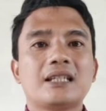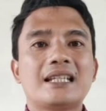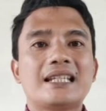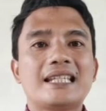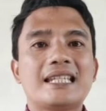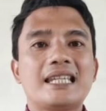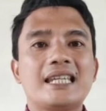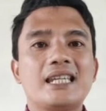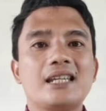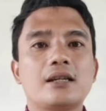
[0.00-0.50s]

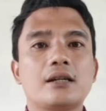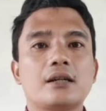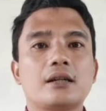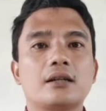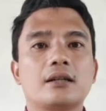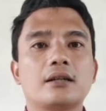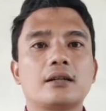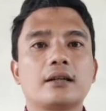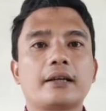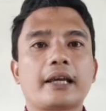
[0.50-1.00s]

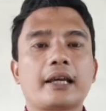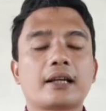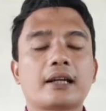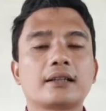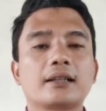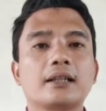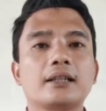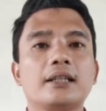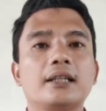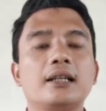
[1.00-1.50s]
dear. R-nya
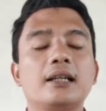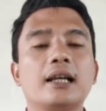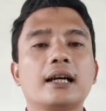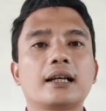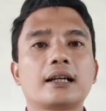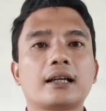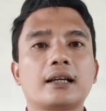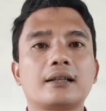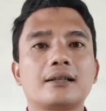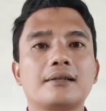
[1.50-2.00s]

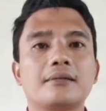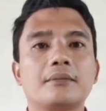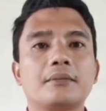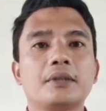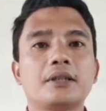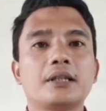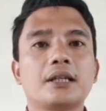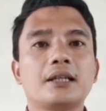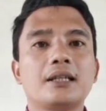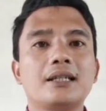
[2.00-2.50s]
dihilangkan
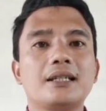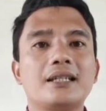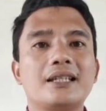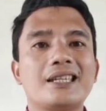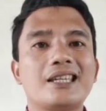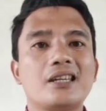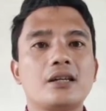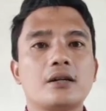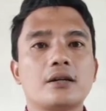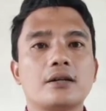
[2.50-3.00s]
menjadi
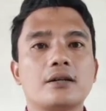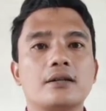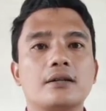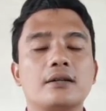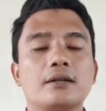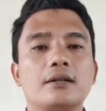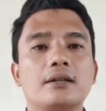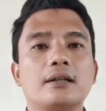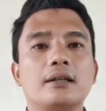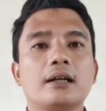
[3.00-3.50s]
dear.
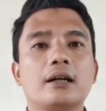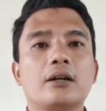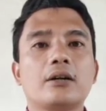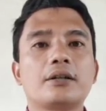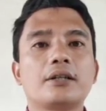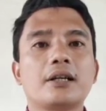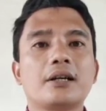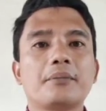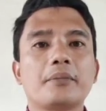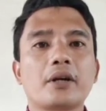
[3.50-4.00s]
Kalau
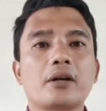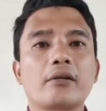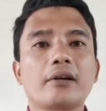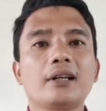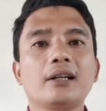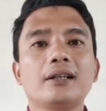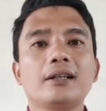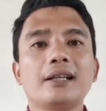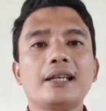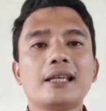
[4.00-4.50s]
di
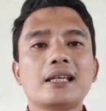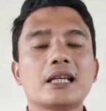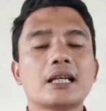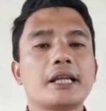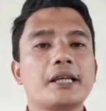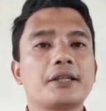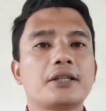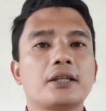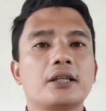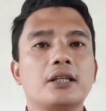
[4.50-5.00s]
American
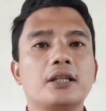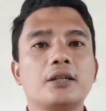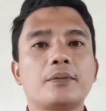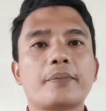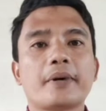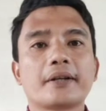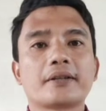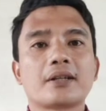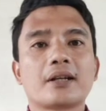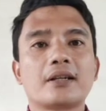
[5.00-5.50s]
English ini
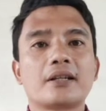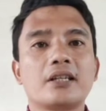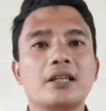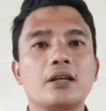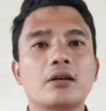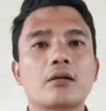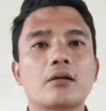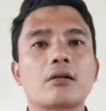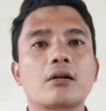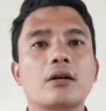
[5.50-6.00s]
dibaca
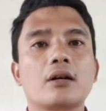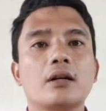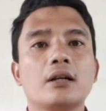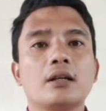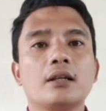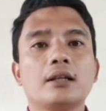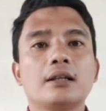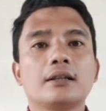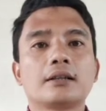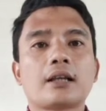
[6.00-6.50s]
dear,
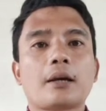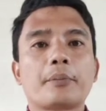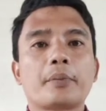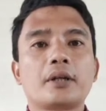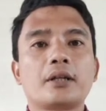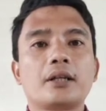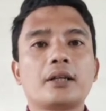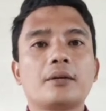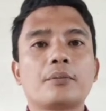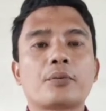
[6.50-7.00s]
tapi
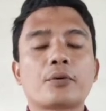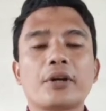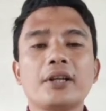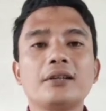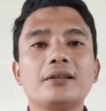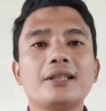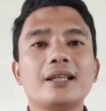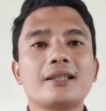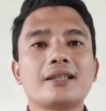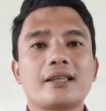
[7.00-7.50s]
di
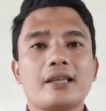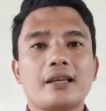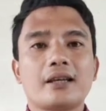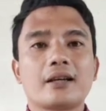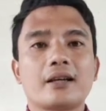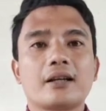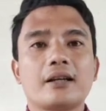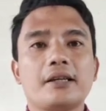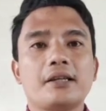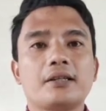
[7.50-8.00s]
British
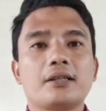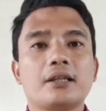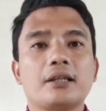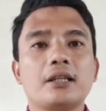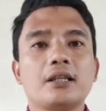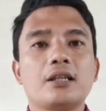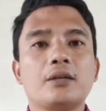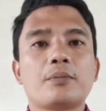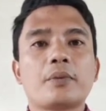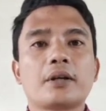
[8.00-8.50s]
English ini
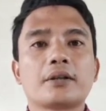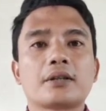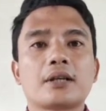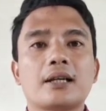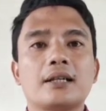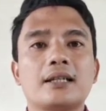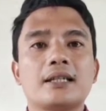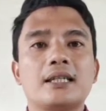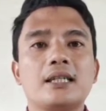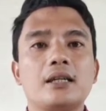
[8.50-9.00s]
dibaca
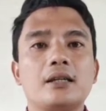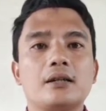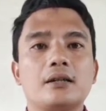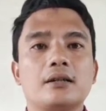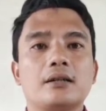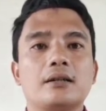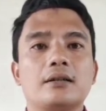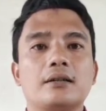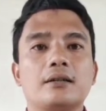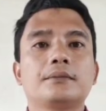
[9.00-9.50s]
dear.
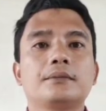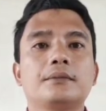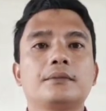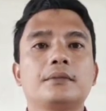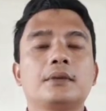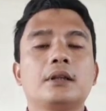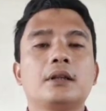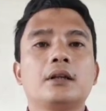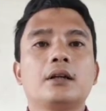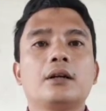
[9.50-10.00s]

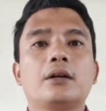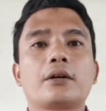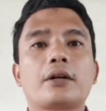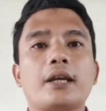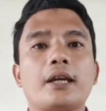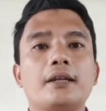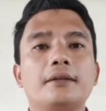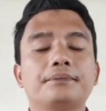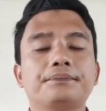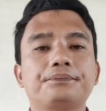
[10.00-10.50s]
Oke?
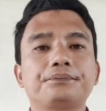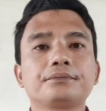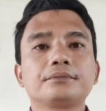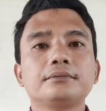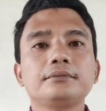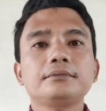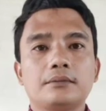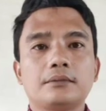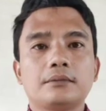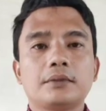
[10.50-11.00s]
Okay?
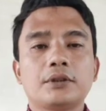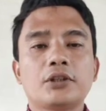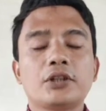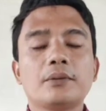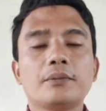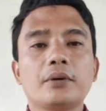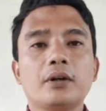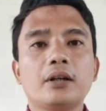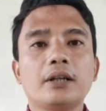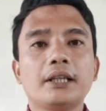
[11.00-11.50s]

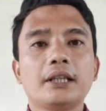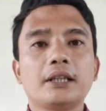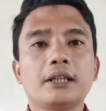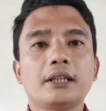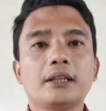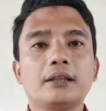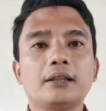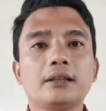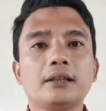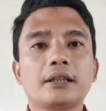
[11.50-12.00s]
Simbol
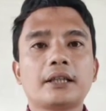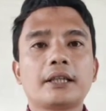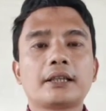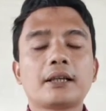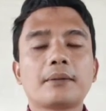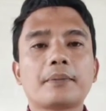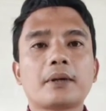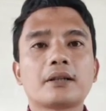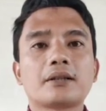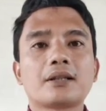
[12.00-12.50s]
ini kita
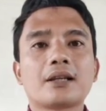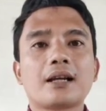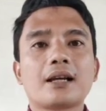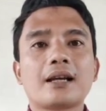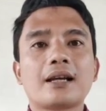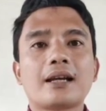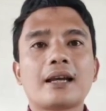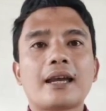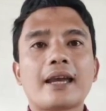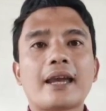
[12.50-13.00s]
baca
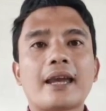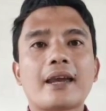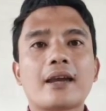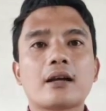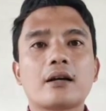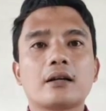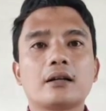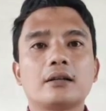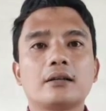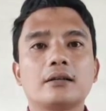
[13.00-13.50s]
L,
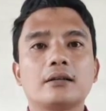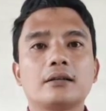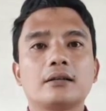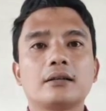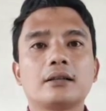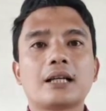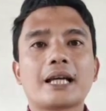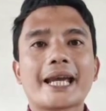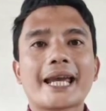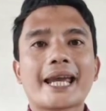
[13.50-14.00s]

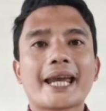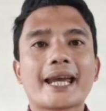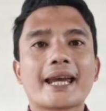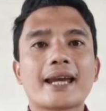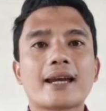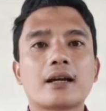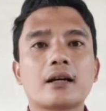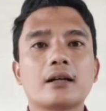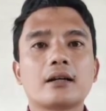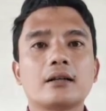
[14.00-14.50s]

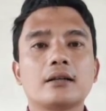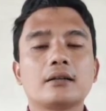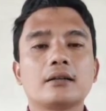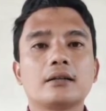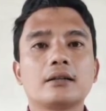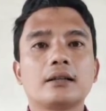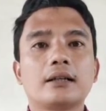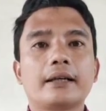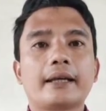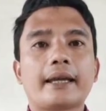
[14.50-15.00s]
L,
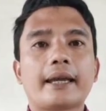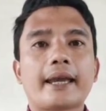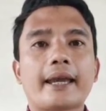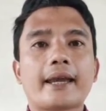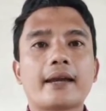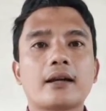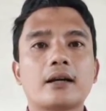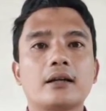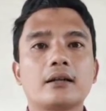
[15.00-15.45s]
L,